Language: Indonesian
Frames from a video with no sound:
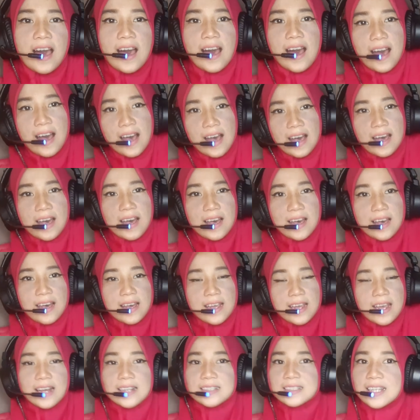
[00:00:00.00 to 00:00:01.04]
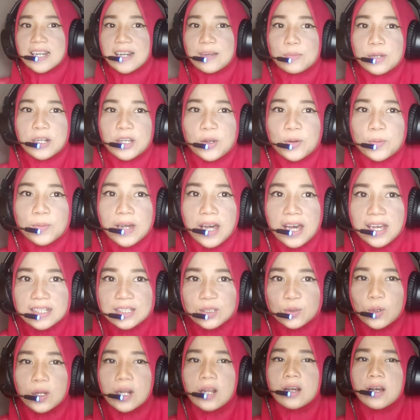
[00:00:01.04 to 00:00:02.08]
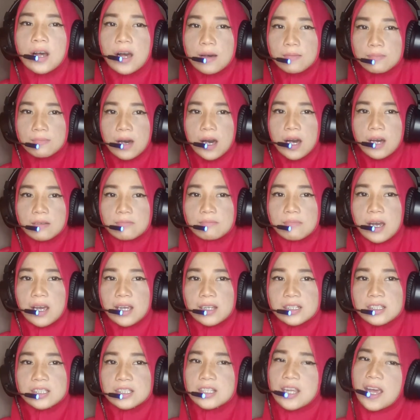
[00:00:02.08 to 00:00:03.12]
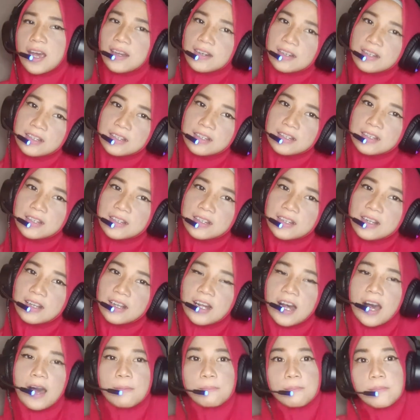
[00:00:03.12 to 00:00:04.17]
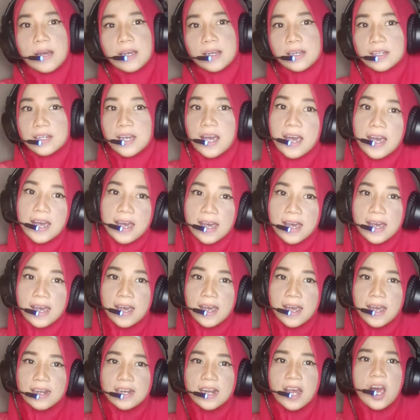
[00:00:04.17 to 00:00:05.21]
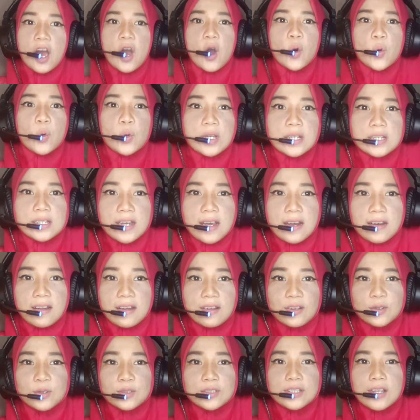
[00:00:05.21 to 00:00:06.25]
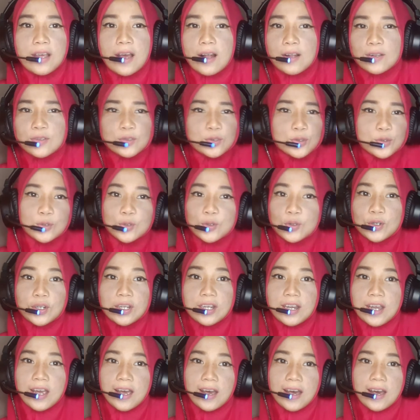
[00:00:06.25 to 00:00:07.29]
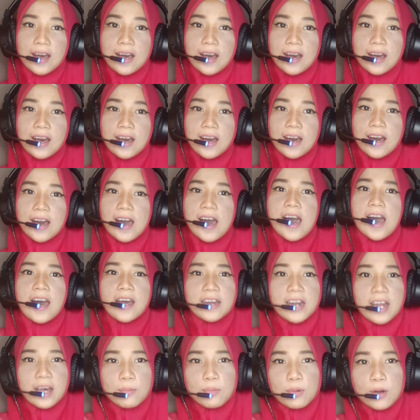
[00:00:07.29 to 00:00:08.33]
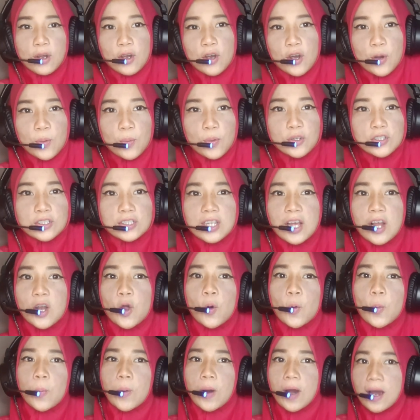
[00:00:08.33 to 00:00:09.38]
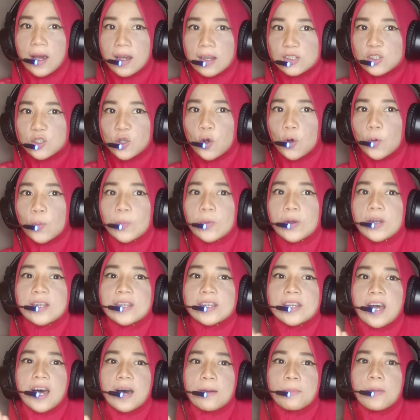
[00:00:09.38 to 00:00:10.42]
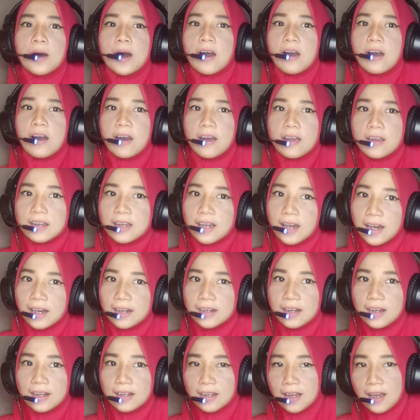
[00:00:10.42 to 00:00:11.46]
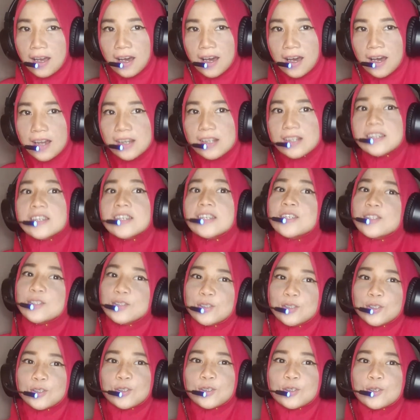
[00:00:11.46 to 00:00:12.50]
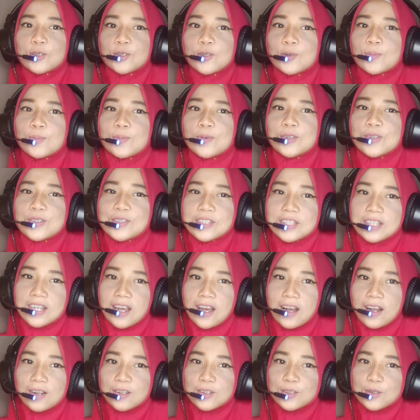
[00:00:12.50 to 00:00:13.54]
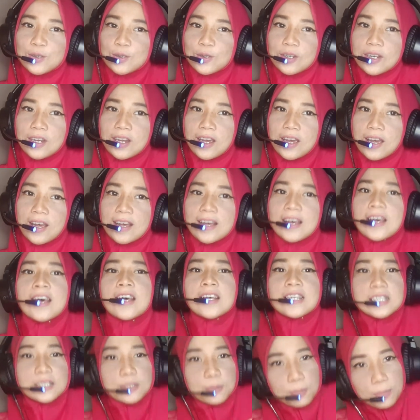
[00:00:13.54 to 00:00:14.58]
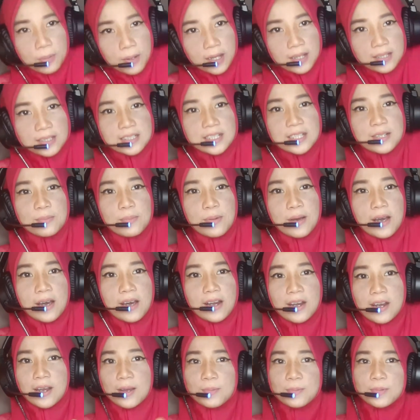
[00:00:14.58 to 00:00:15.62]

Hai assalamualaikum guys welcome back my channel come back again with channel Lucy Al Surya bro, Pozzalo page obrit nama kanal 9 YouTube Lucy Al Surya basi bare